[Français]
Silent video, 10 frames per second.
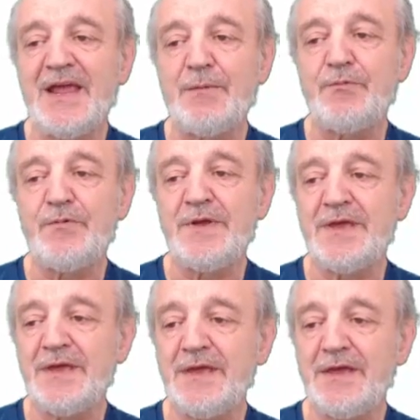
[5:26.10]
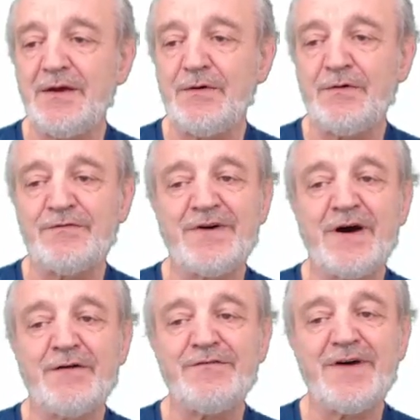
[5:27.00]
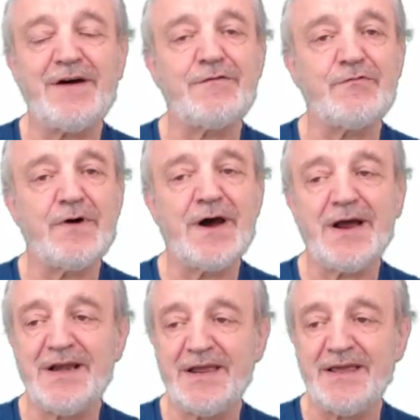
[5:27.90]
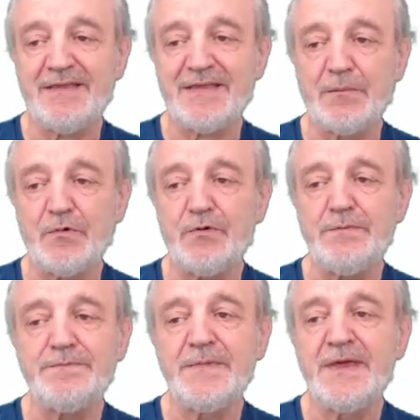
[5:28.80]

Et puis, on va enfin avoir les tableaux.